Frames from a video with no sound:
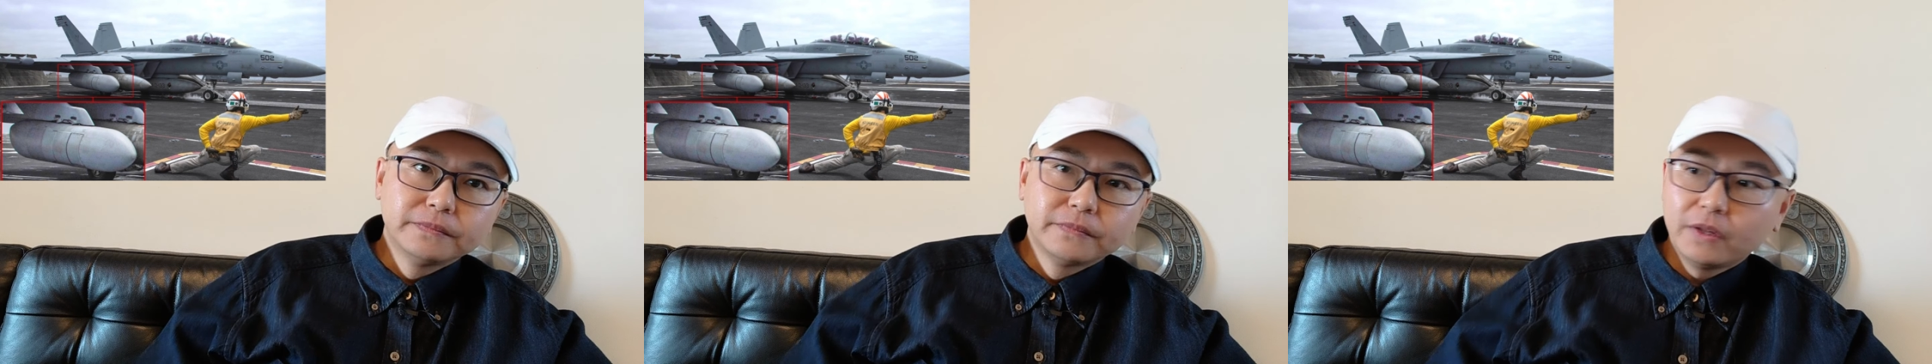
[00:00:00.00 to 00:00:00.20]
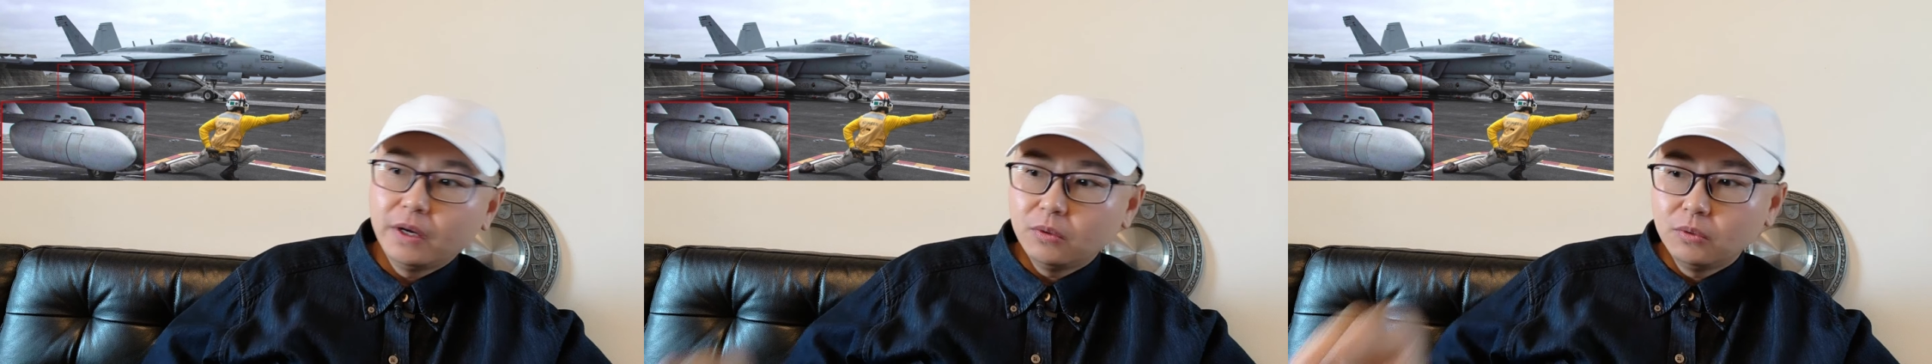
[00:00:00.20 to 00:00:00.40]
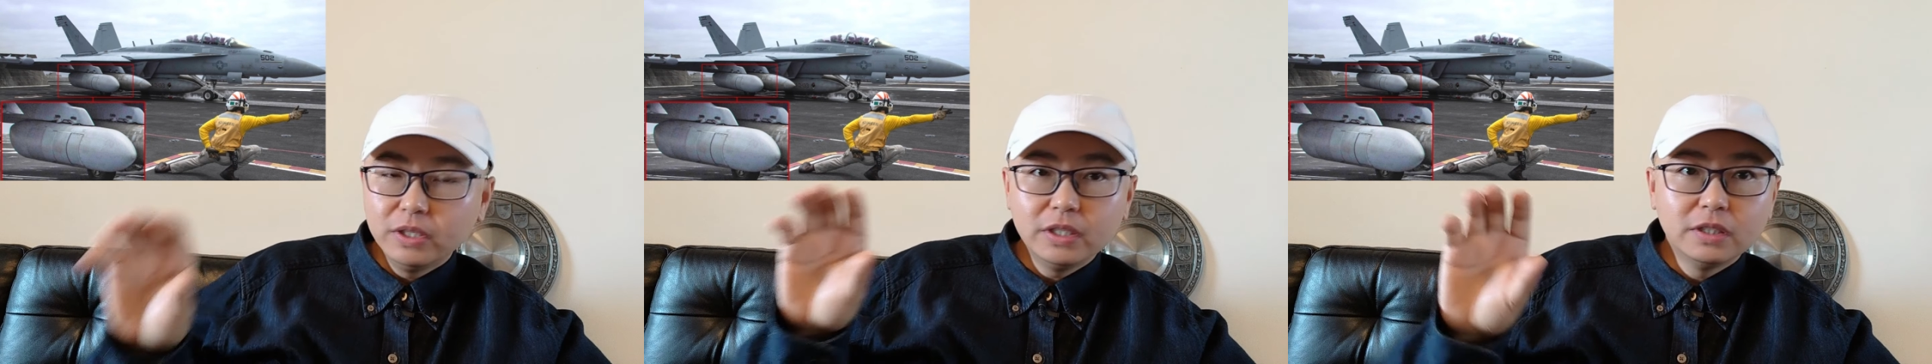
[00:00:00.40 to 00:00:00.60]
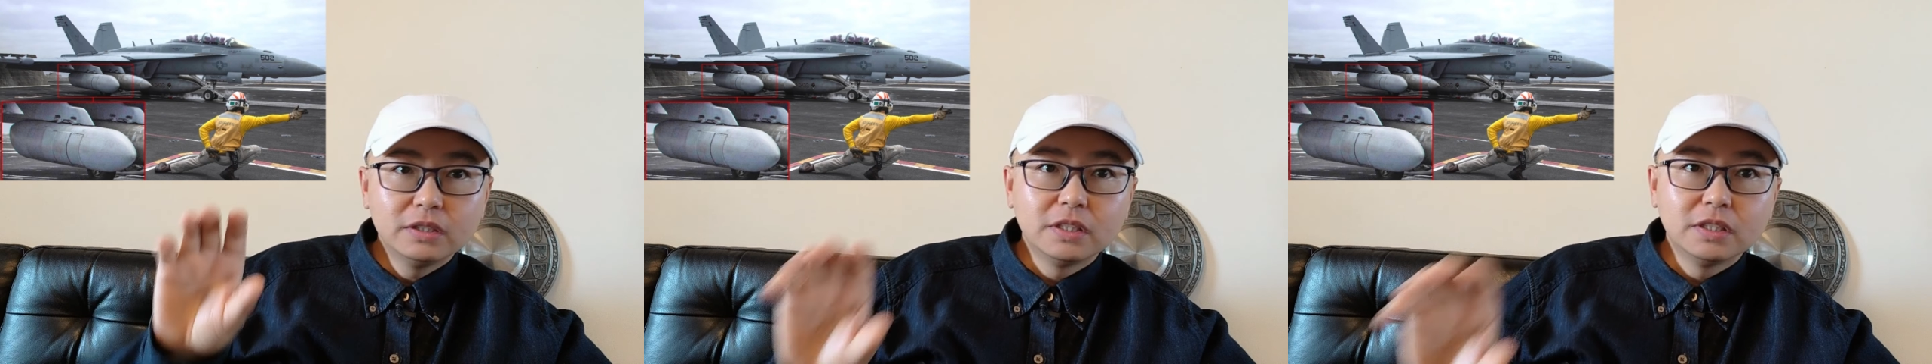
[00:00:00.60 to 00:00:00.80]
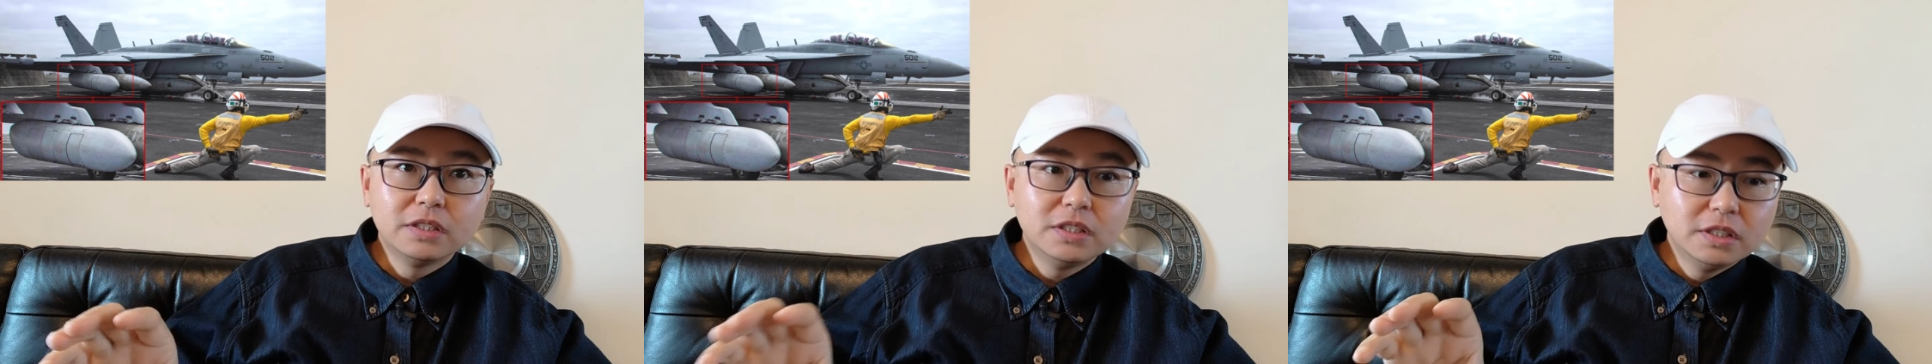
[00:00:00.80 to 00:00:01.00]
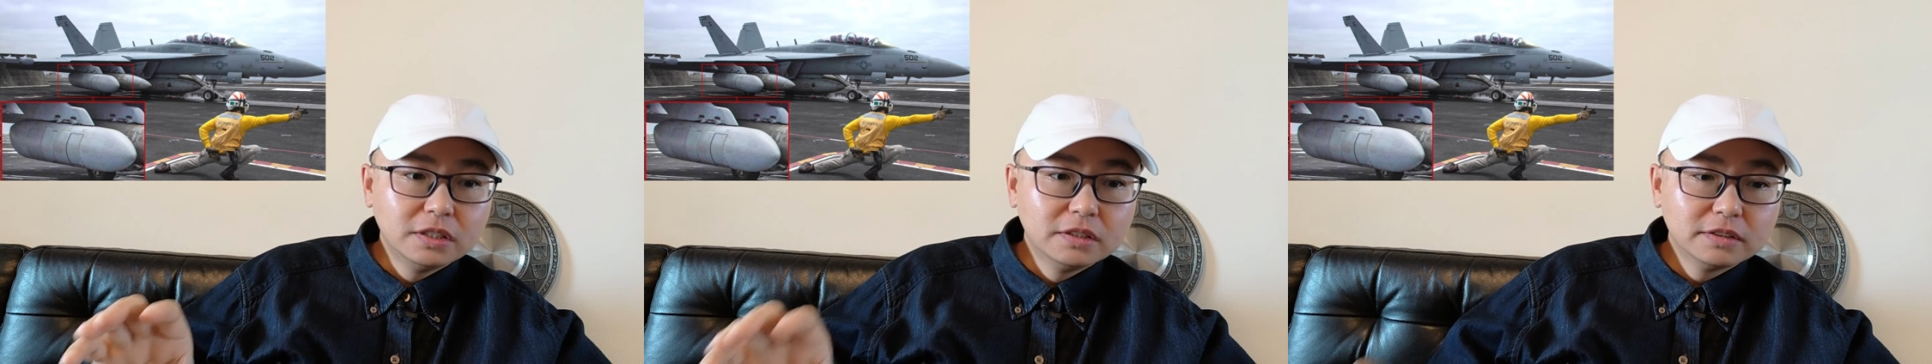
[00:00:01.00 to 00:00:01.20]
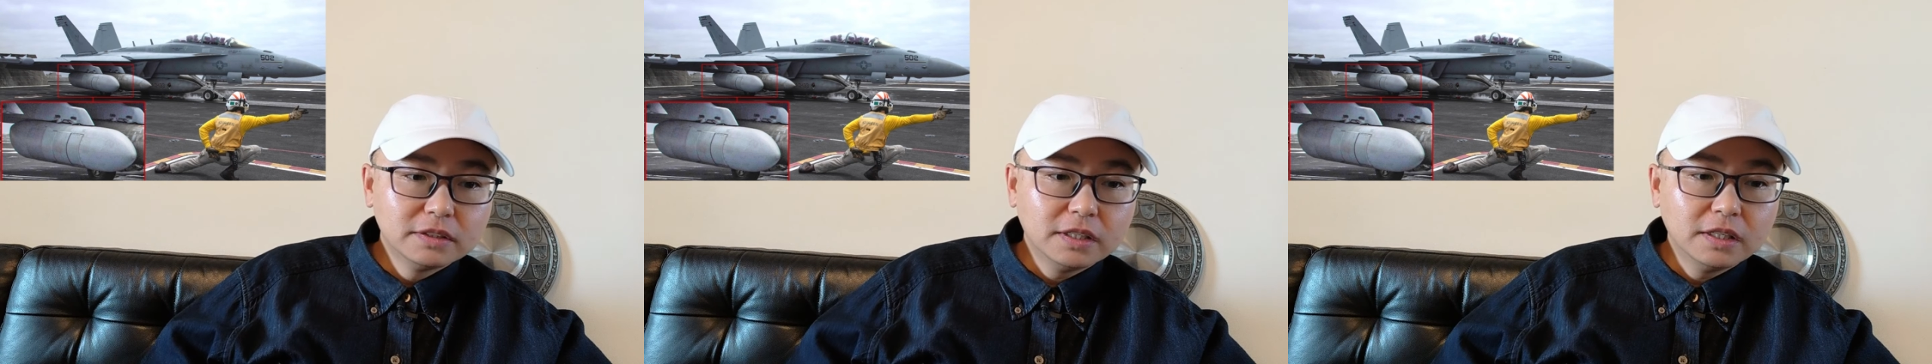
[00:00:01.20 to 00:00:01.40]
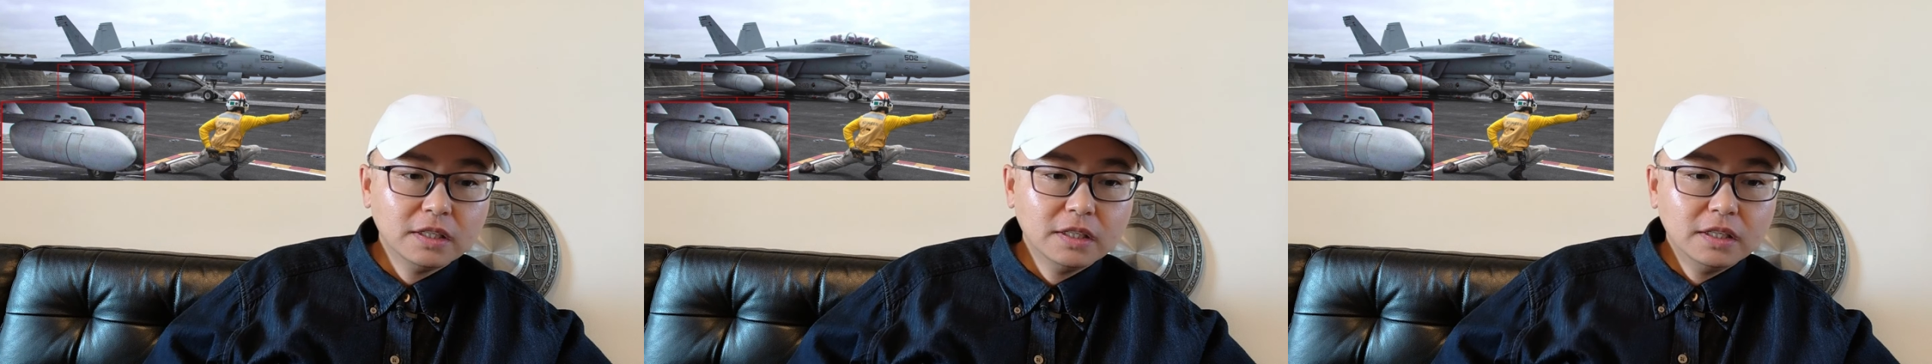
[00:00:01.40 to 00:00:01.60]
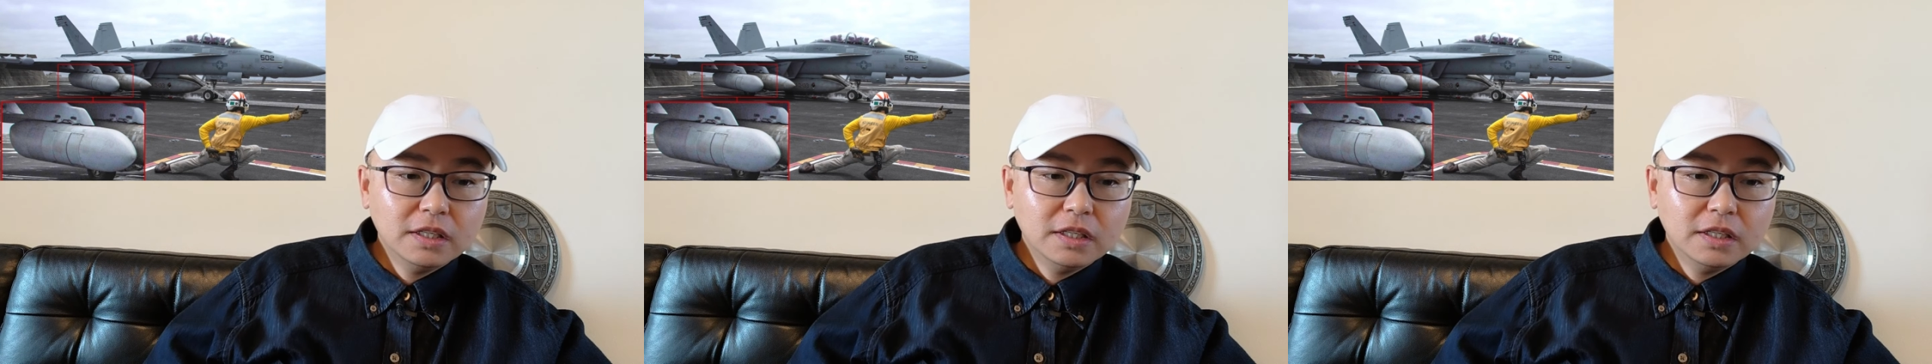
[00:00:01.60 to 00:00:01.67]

啊，我立刻停机啊，